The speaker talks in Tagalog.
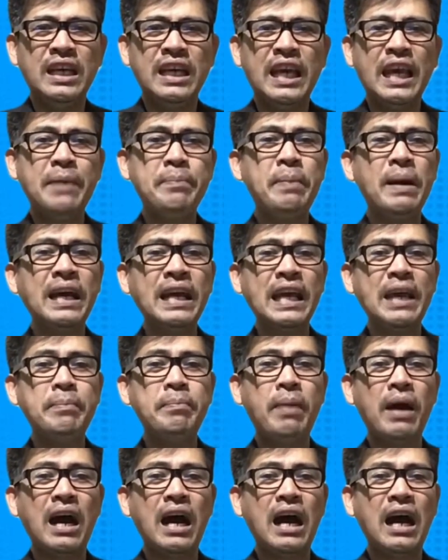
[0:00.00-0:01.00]

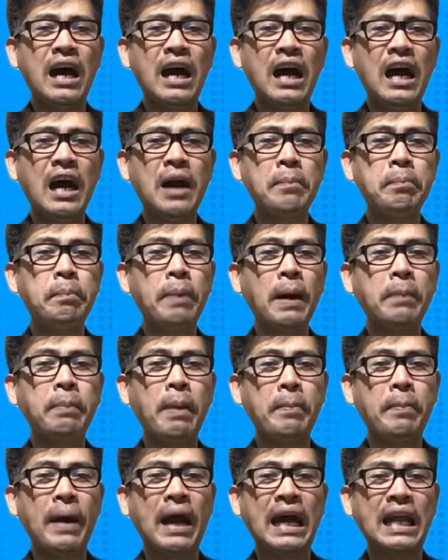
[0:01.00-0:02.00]
ibang-iba ang
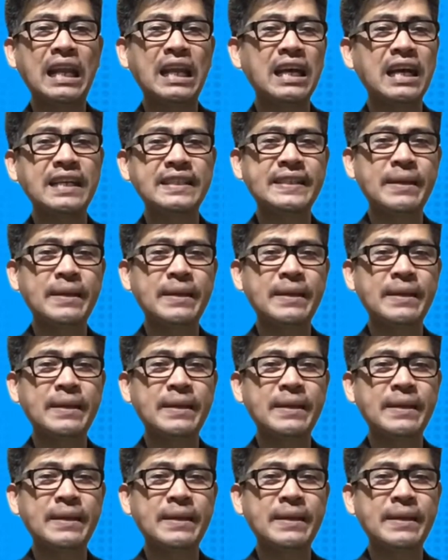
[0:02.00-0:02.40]
pagpapahalaga